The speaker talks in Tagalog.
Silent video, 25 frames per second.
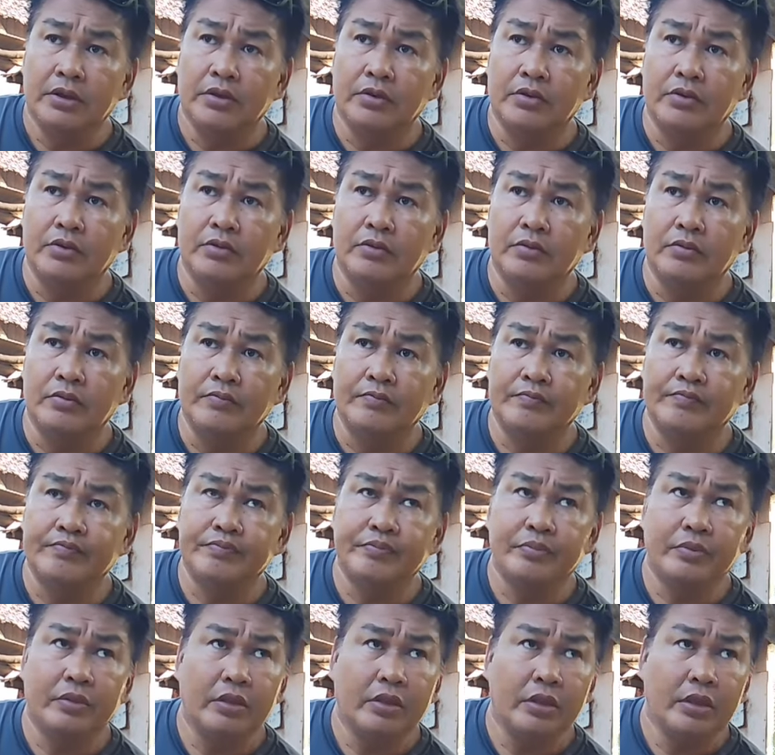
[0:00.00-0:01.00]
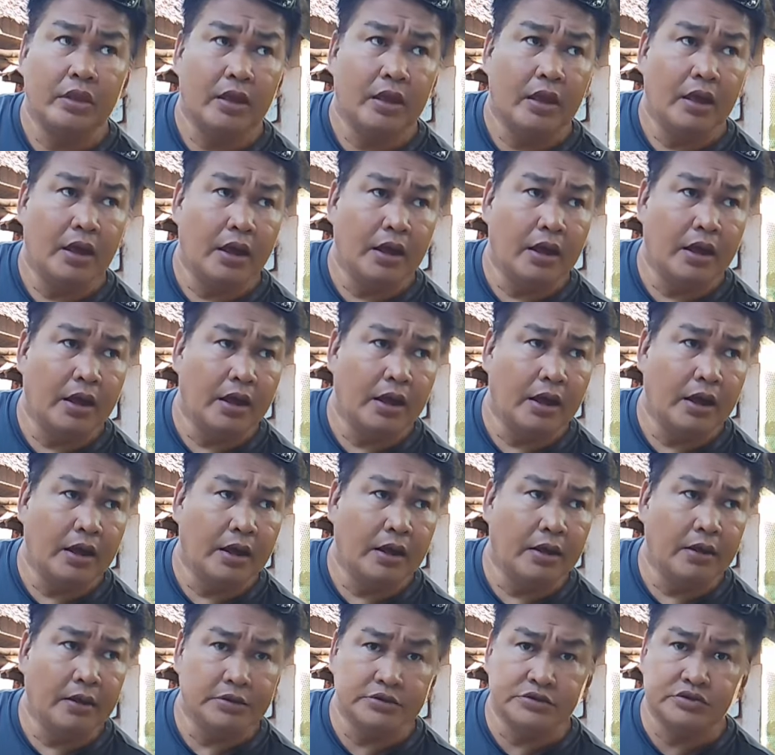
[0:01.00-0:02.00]
yung uh,
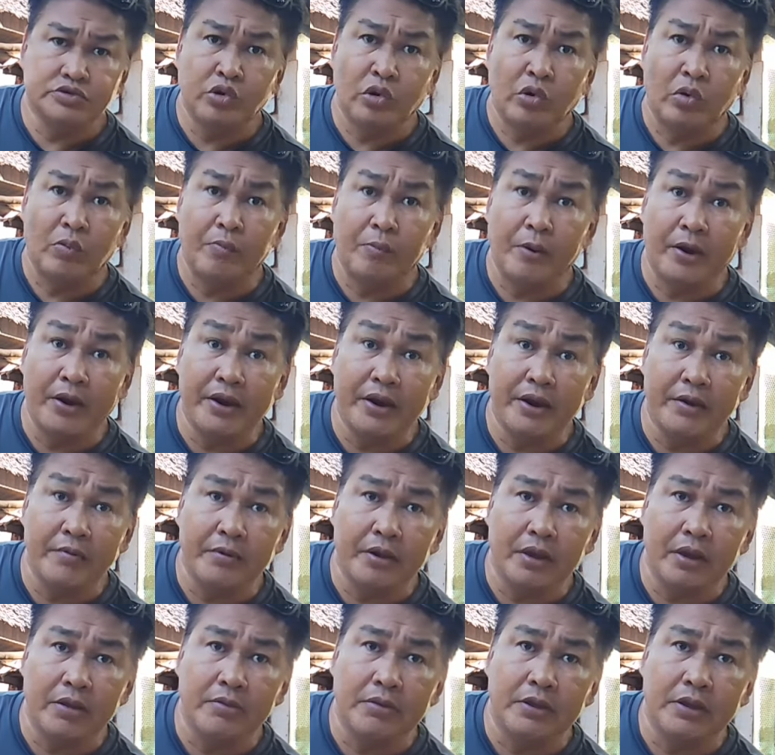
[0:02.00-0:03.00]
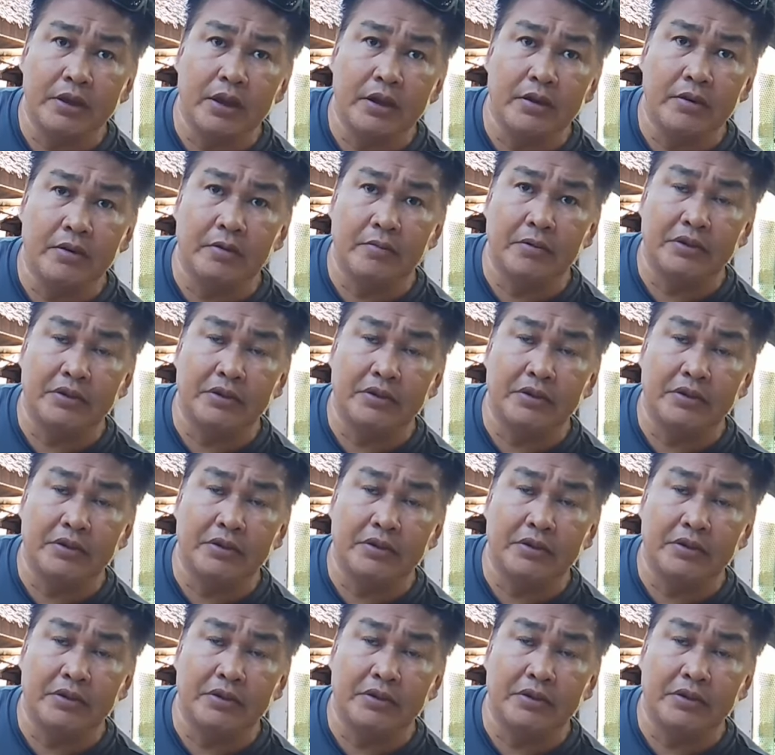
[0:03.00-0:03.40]
ah, sulpa din mga kaibigan.